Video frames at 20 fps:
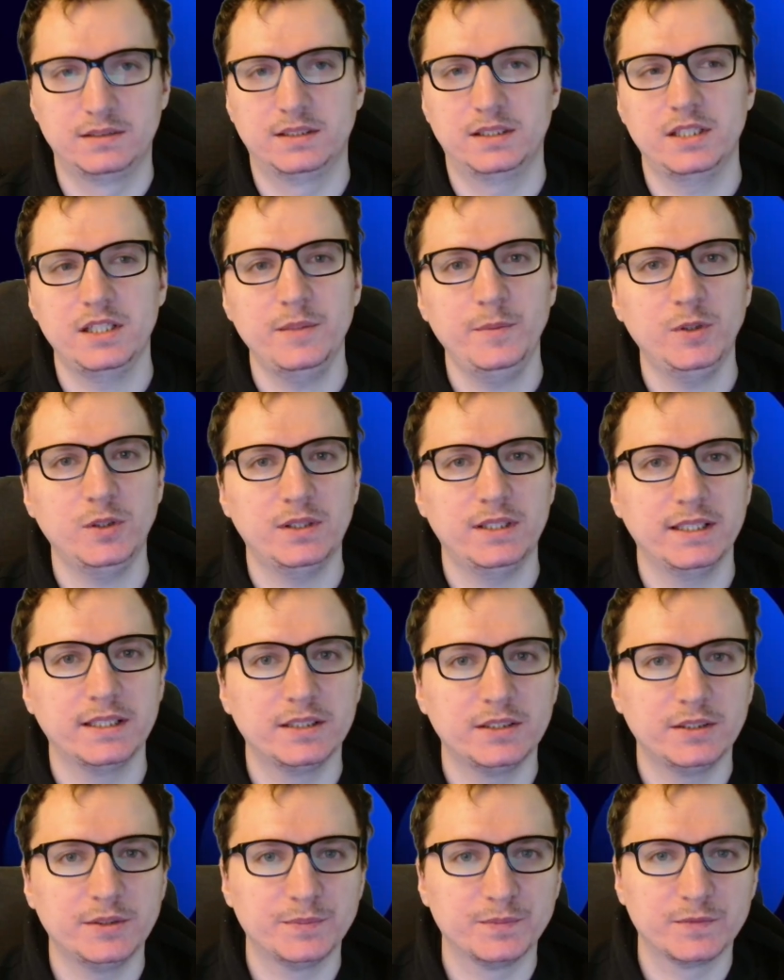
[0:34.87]
Zaczniemy od
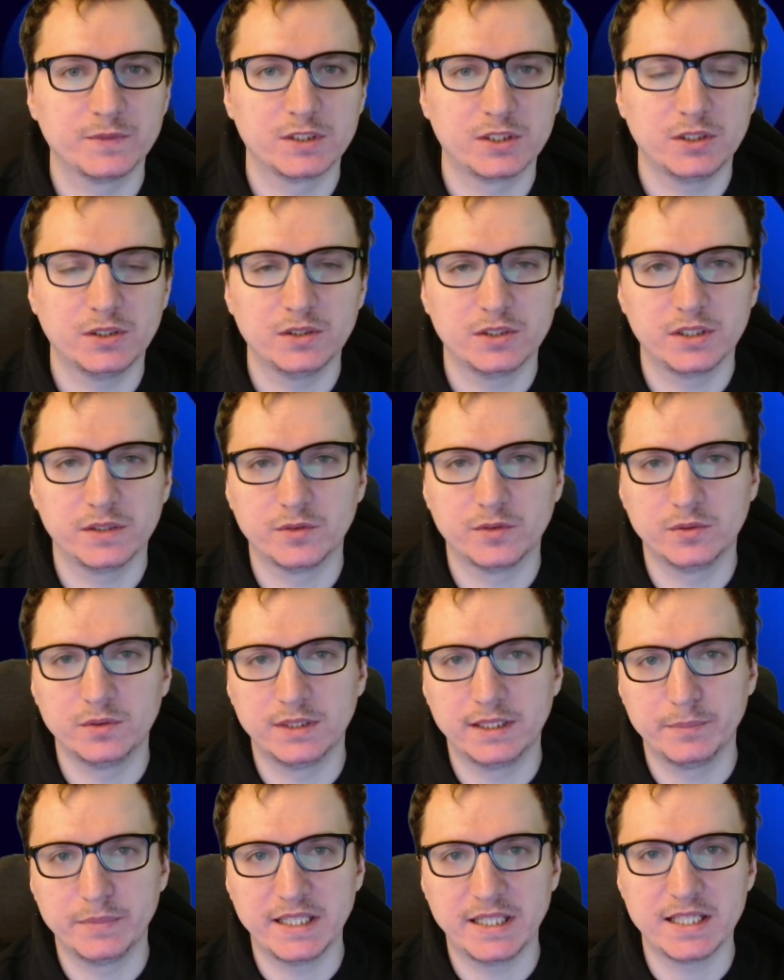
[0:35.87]
tego, skąd się w
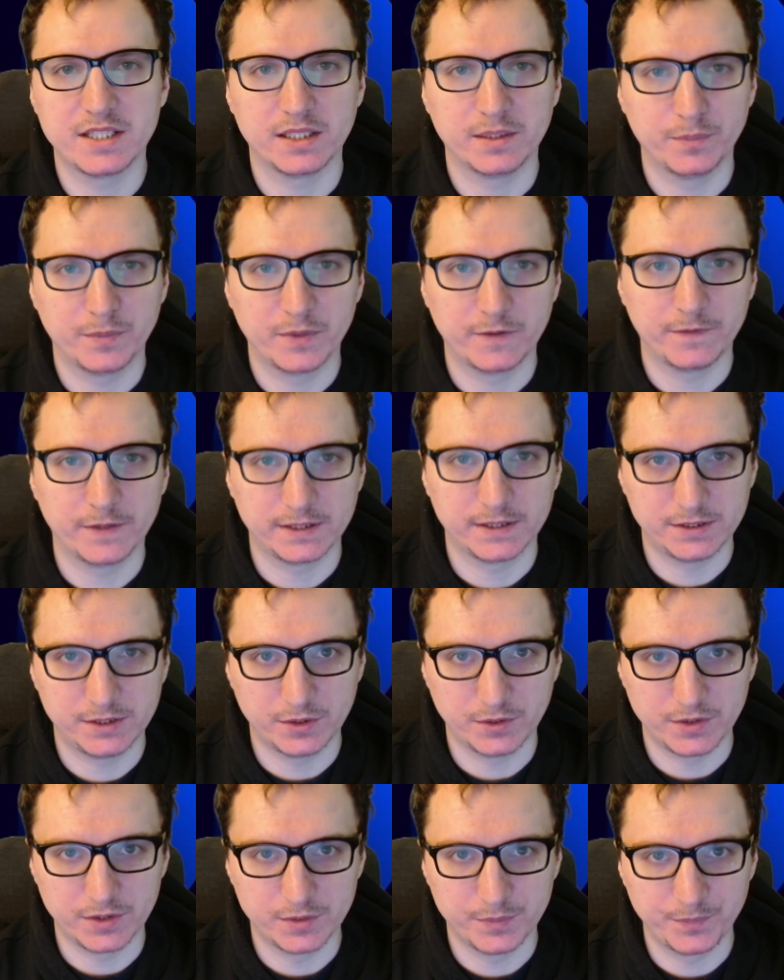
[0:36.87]
ogóle bierze
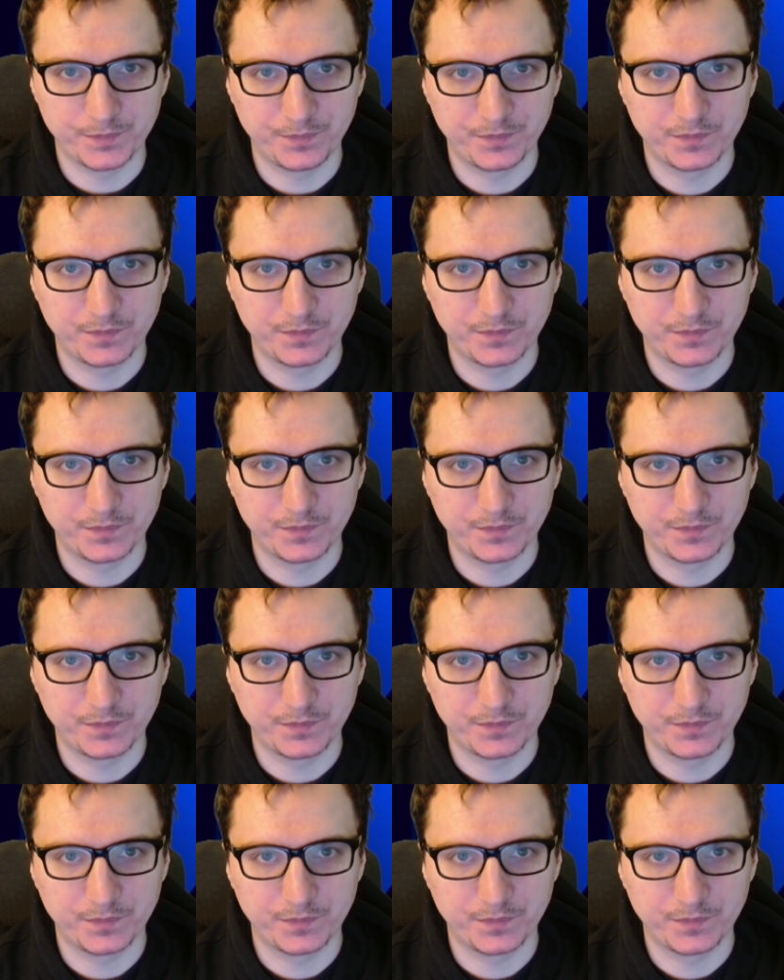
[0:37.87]
perfekcjonizm.